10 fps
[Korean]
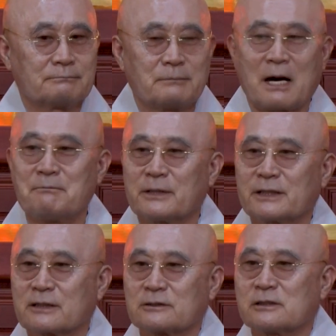
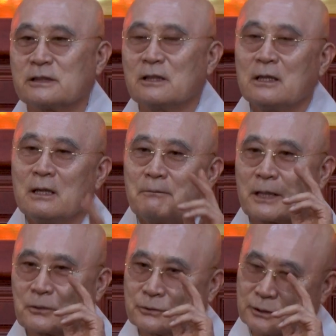만병의 근원이
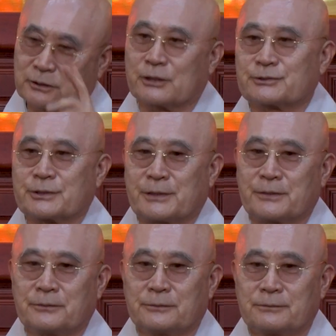바로 스트레스예요.